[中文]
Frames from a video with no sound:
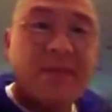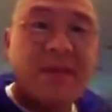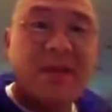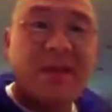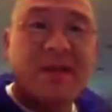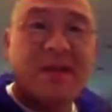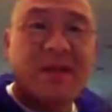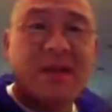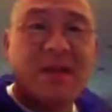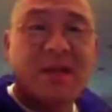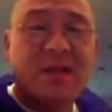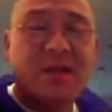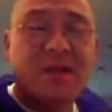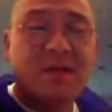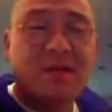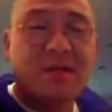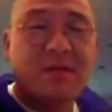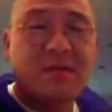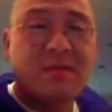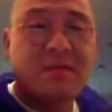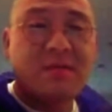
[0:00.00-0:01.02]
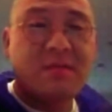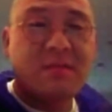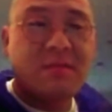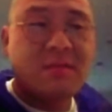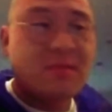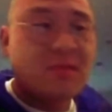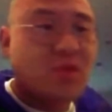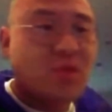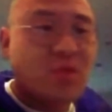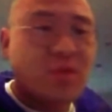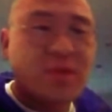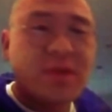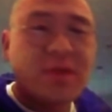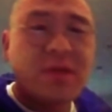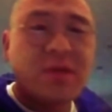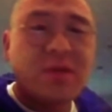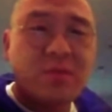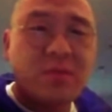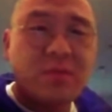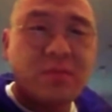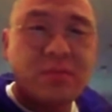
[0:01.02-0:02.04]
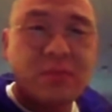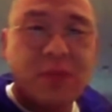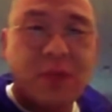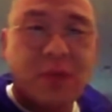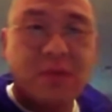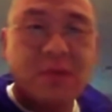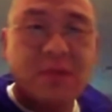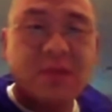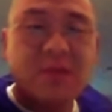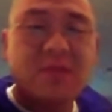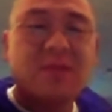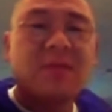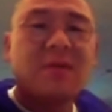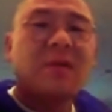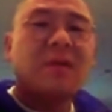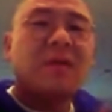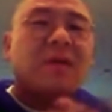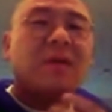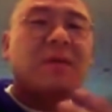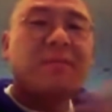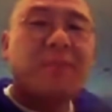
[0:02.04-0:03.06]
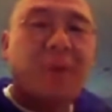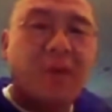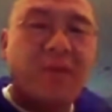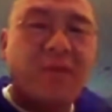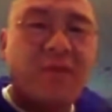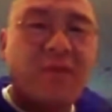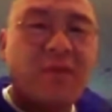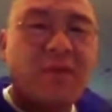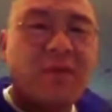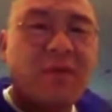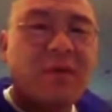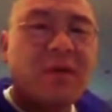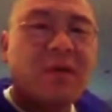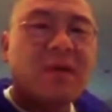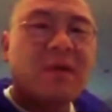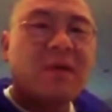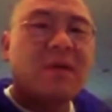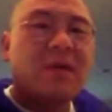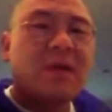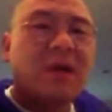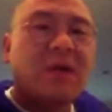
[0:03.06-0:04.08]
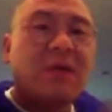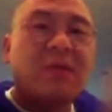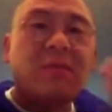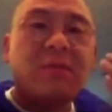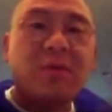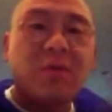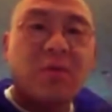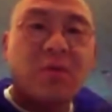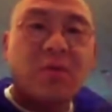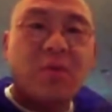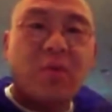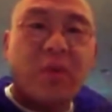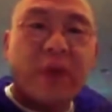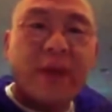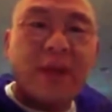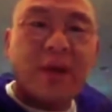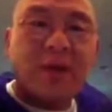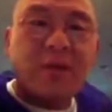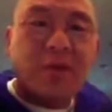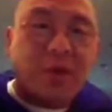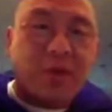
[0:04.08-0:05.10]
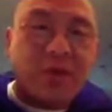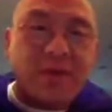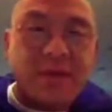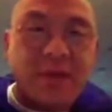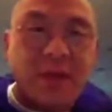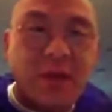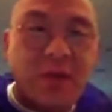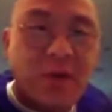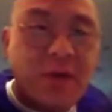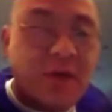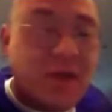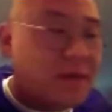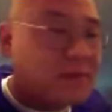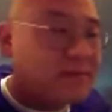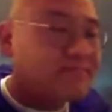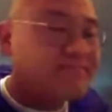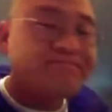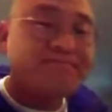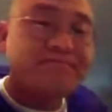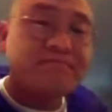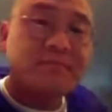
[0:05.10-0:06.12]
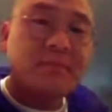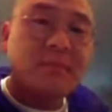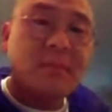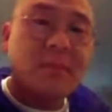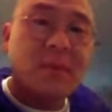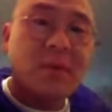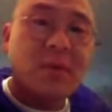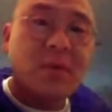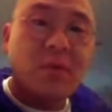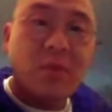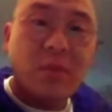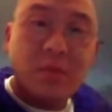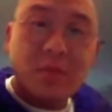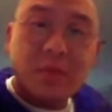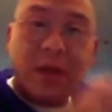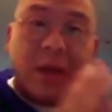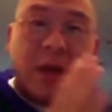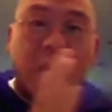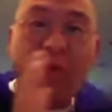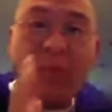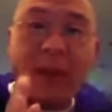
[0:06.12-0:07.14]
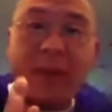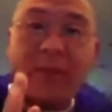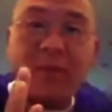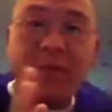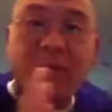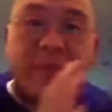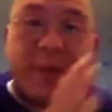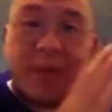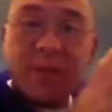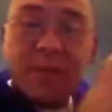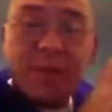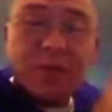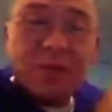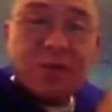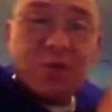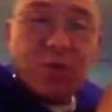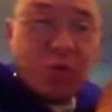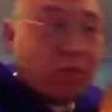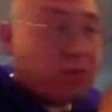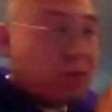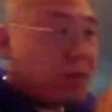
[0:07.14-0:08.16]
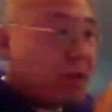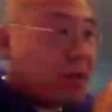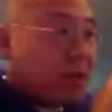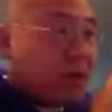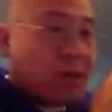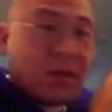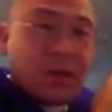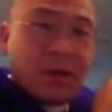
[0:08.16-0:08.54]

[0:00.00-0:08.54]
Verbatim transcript: 特币的历史，就是一群屌丝暴富，然后又回到屌丝的一个过程。这个后半部分为什么从